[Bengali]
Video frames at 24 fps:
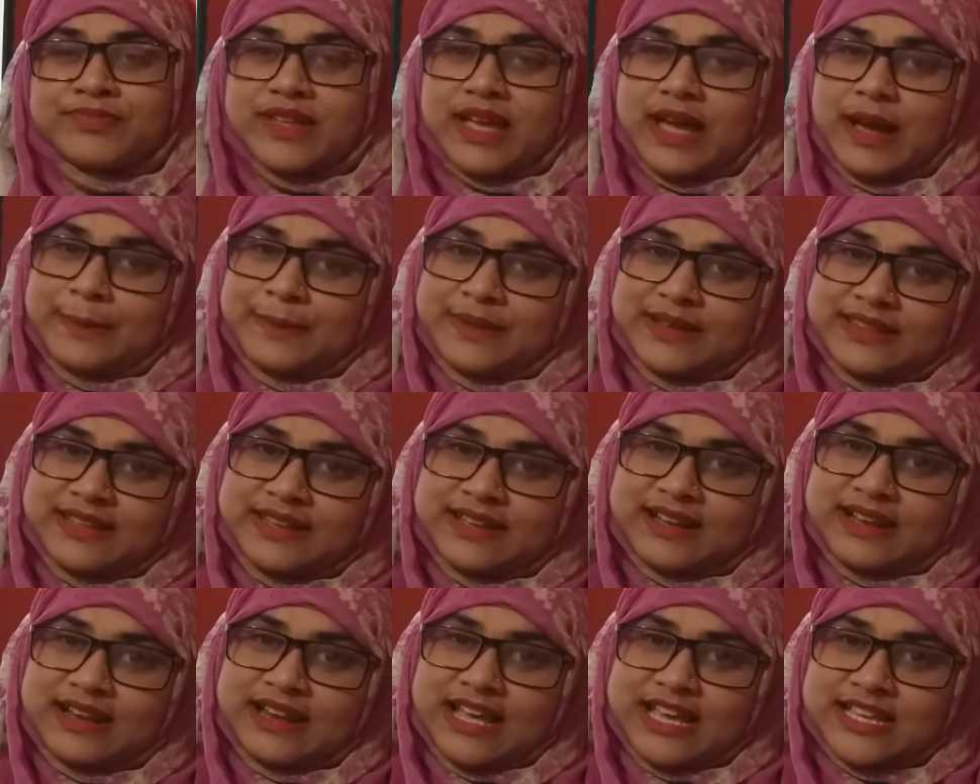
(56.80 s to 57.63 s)
আমাদের
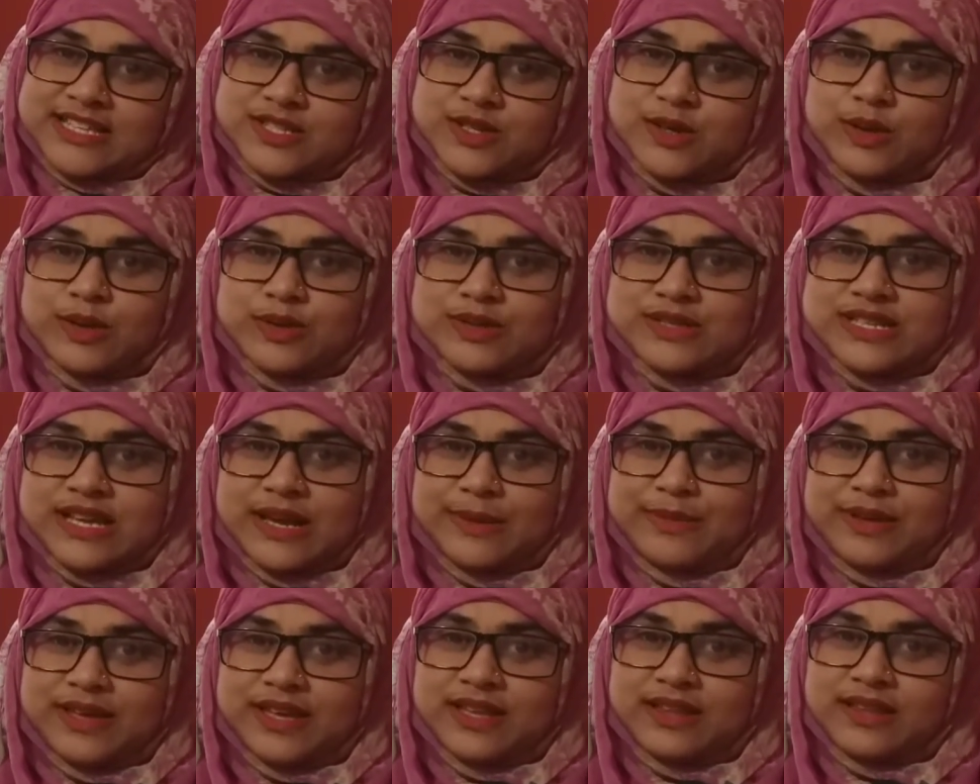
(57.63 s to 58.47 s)
ক্লাসগুলো
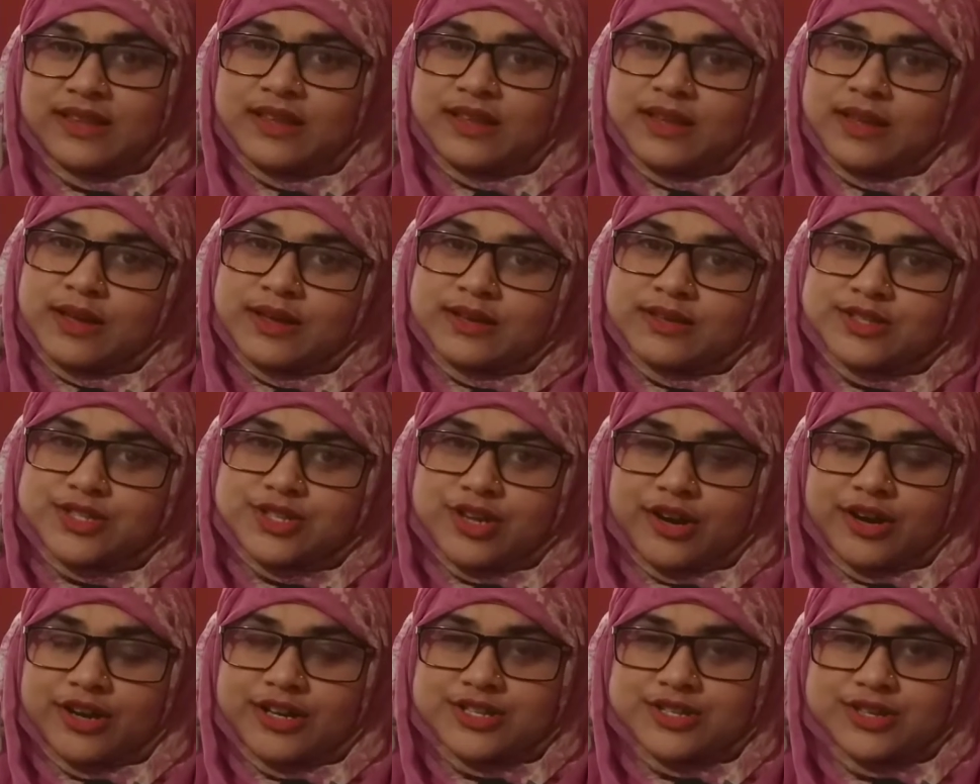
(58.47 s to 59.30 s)
যাবে
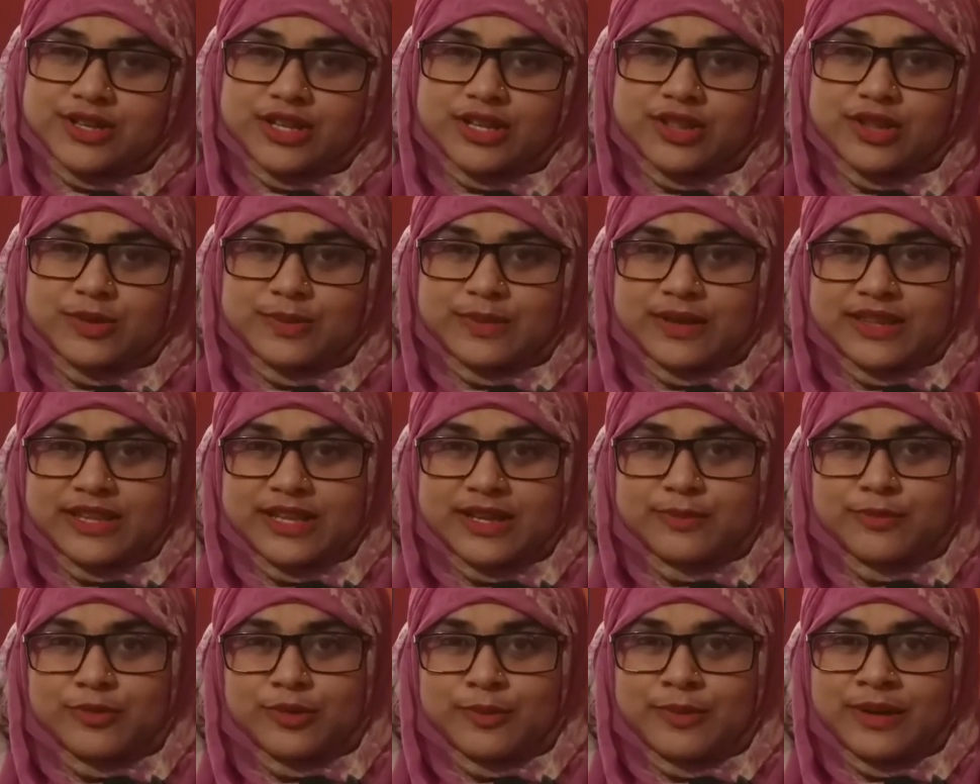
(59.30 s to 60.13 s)
সরাসরি তোমাদের
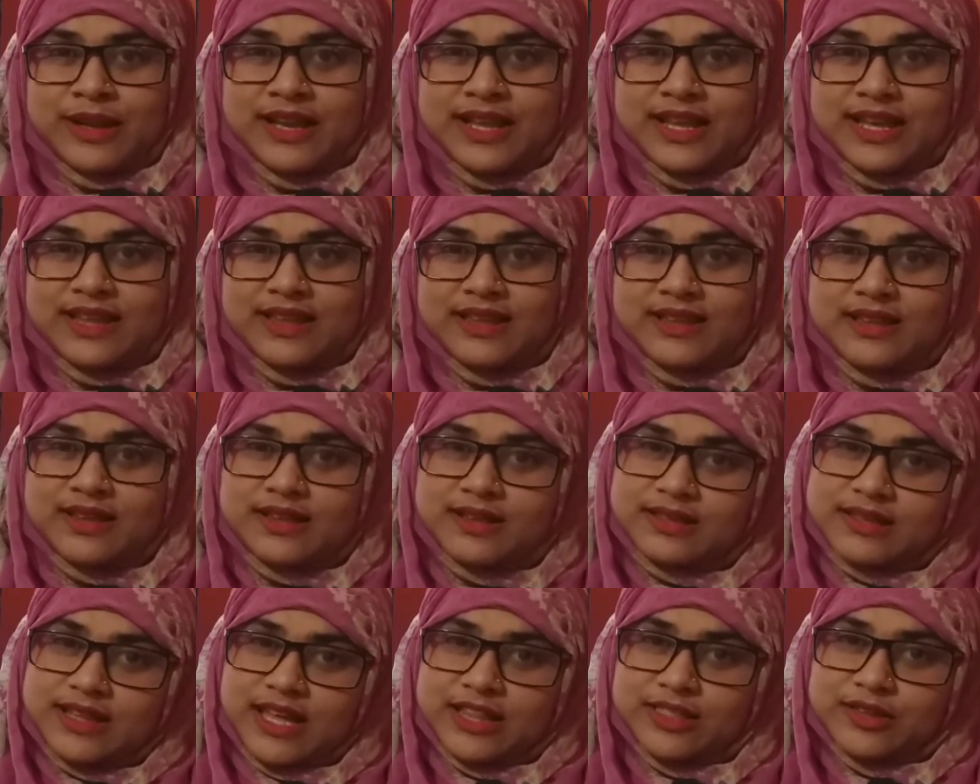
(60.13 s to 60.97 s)
মোবাইলে
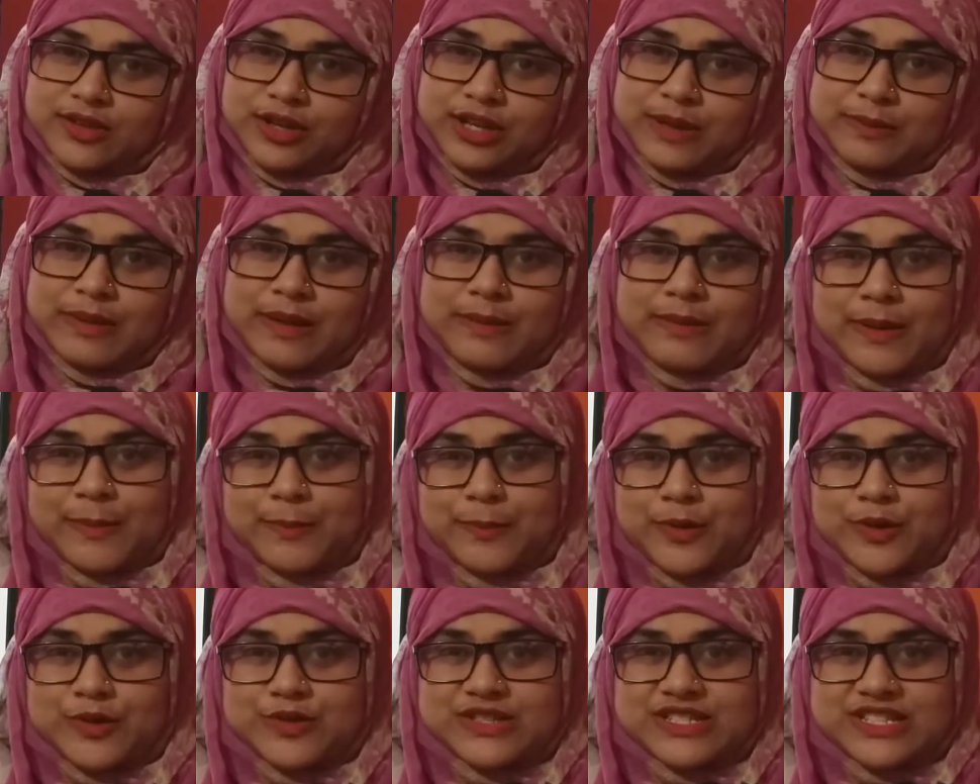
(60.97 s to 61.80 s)
তাৎক্ষণিকভাবে
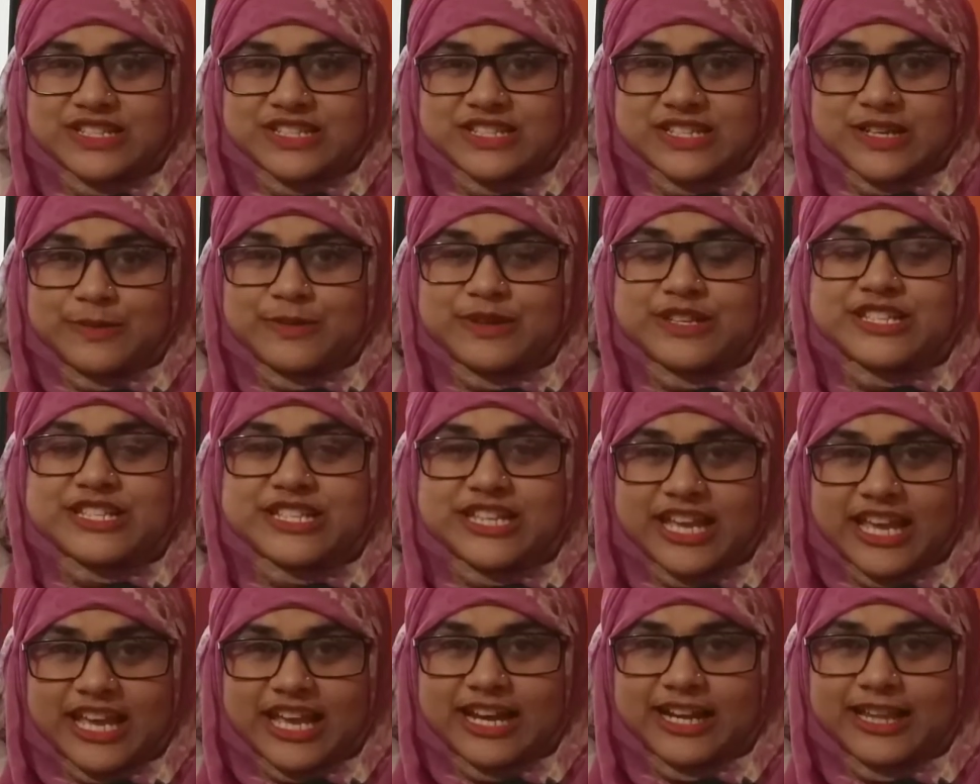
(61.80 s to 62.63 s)
পৌঁছে যাবে
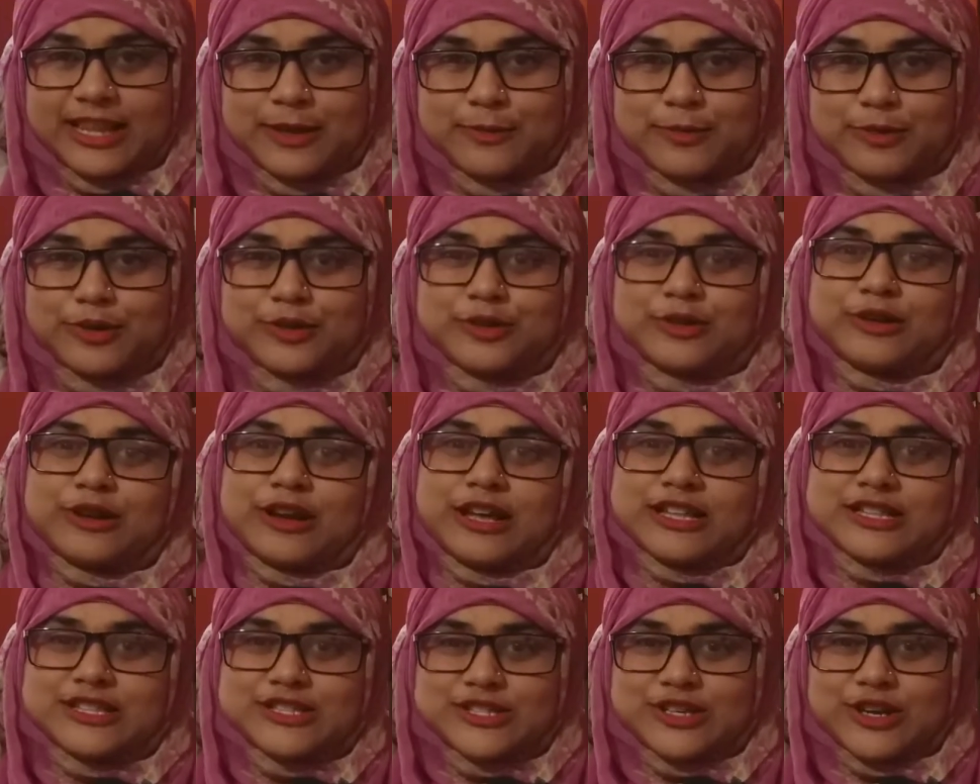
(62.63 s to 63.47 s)
শিক্ষার্থী বন্ধুরা
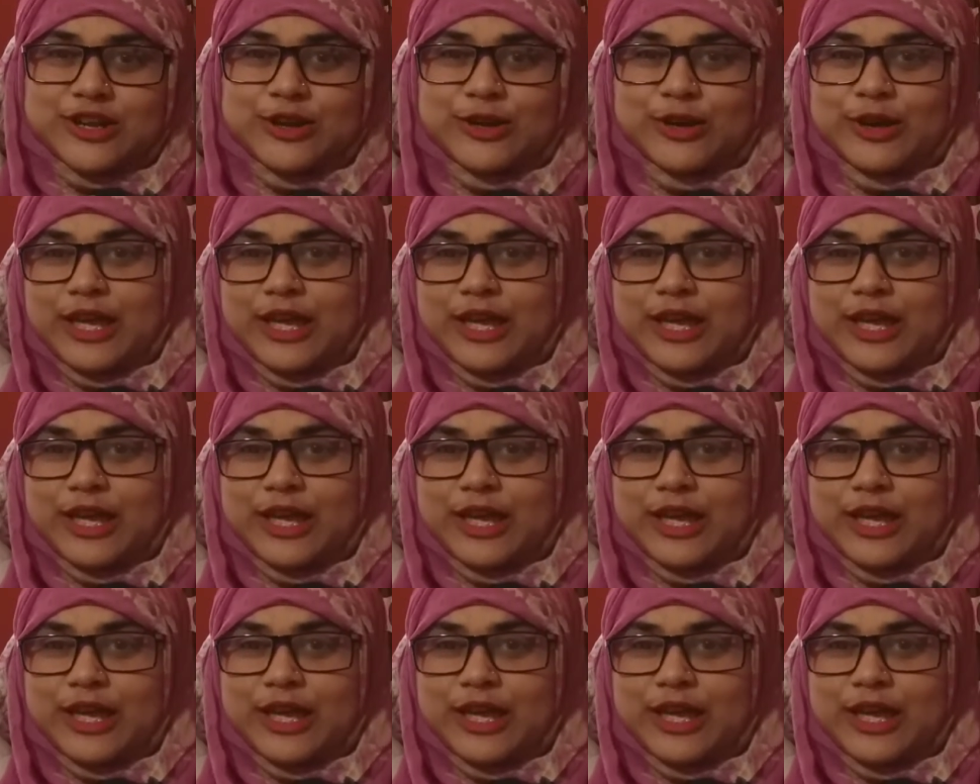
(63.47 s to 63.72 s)
চলো